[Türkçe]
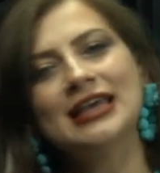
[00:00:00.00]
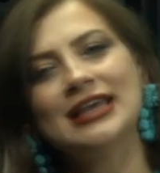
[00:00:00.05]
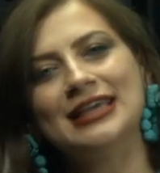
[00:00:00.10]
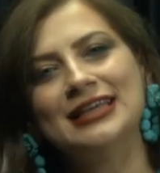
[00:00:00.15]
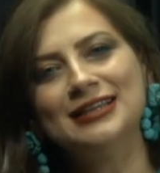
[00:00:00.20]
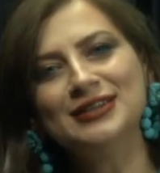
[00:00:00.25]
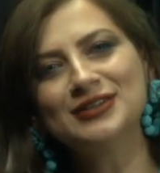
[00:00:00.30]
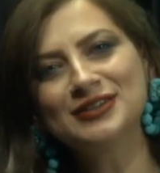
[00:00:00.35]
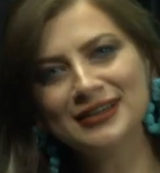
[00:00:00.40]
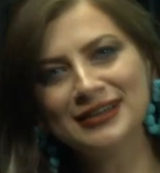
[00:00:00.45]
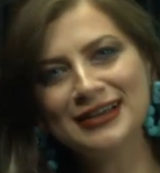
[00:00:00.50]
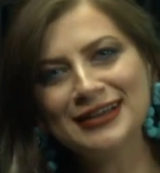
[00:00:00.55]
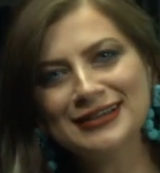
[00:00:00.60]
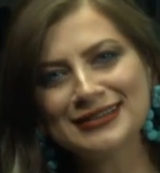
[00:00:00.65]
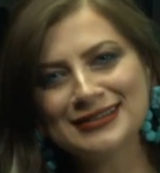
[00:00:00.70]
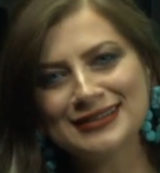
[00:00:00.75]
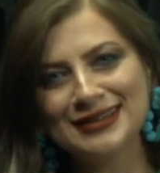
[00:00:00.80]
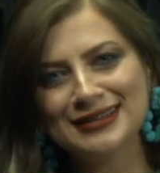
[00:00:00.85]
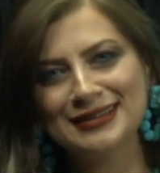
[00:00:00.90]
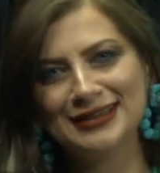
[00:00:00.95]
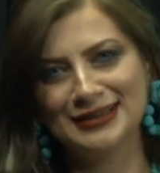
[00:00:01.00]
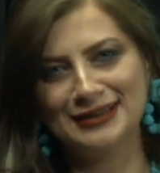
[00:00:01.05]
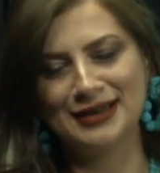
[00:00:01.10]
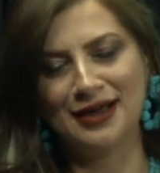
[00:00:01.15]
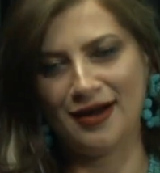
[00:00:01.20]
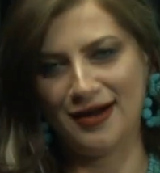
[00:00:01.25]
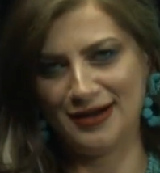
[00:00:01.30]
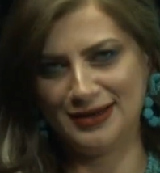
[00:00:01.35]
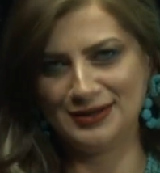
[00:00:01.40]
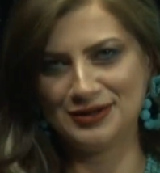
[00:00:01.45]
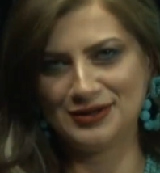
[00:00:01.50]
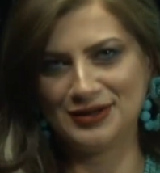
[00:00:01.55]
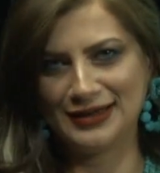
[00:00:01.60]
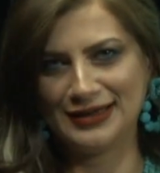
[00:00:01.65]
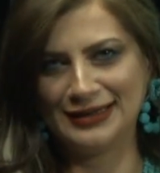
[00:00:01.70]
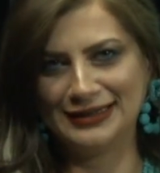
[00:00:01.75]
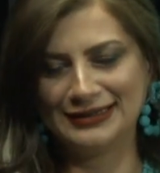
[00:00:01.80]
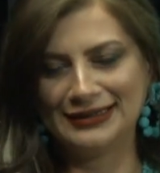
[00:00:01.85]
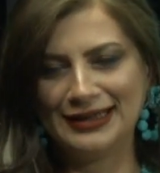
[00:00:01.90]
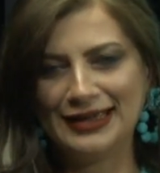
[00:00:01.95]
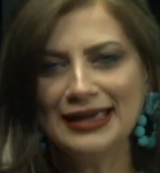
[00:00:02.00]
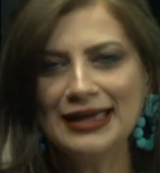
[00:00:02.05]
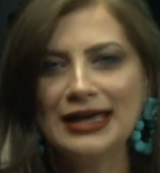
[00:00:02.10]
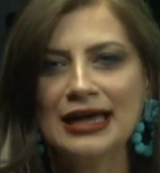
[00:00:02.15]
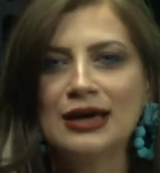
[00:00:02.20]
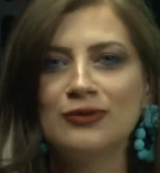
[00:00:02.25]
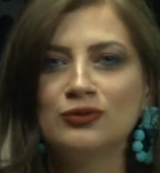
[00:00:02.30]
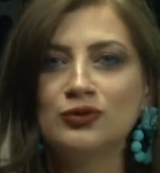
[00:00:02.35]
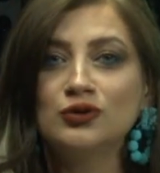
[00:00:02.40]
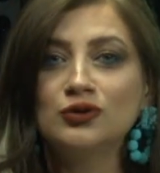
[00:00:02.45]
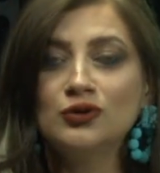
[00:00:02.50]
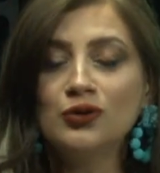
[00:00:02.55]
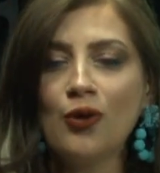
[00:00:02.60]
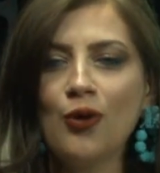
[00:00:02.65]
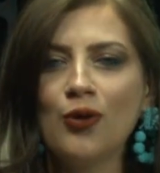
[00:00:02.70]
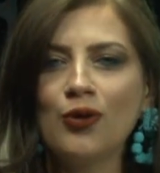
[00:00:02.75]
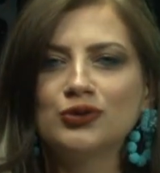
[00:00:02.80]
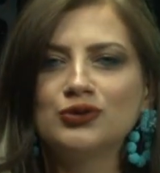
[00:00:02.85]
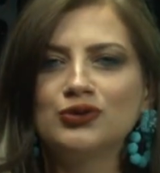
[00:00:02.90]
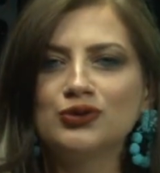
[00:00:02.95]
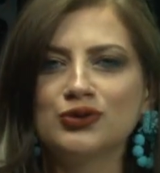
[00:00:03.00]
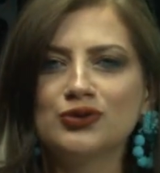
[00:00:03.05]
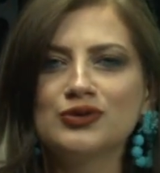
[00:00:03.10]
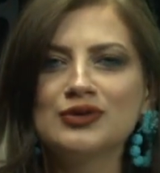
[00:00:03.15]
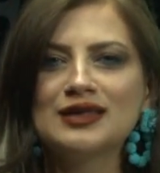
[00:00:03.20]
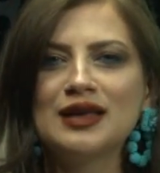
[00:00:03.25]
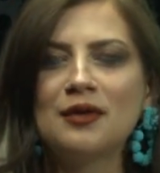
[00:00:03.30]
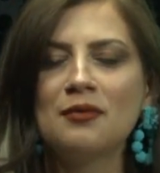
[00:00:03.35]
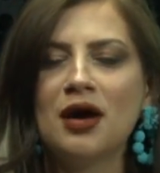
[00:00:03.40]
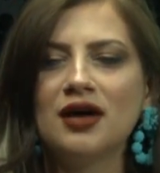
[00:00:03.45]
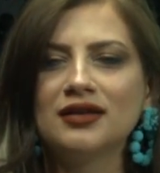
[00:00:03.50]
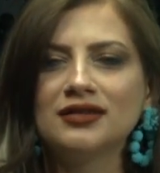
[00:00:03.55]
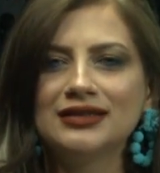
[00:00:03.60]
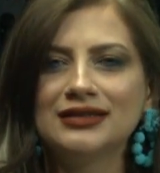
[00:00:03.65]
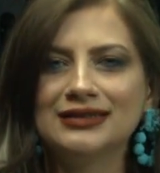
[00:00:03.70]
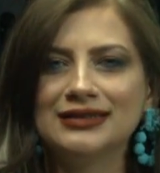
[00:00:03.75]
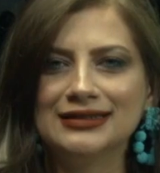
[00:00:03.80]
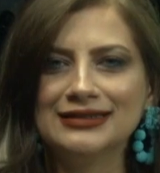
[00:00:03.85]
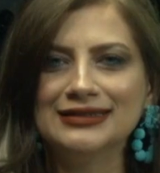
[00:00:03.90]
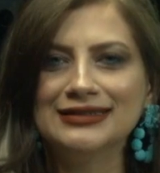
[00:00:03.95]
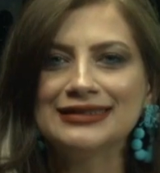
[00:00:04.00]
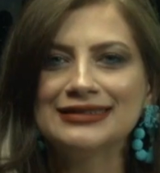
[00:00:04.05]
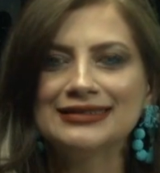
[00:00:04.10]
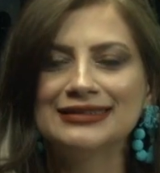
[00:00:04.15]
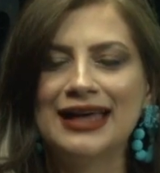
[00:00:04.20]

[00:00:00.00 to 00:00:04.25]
İlişkilerinizde de yine aynı şekilde mutlu olduğunuz zamanların,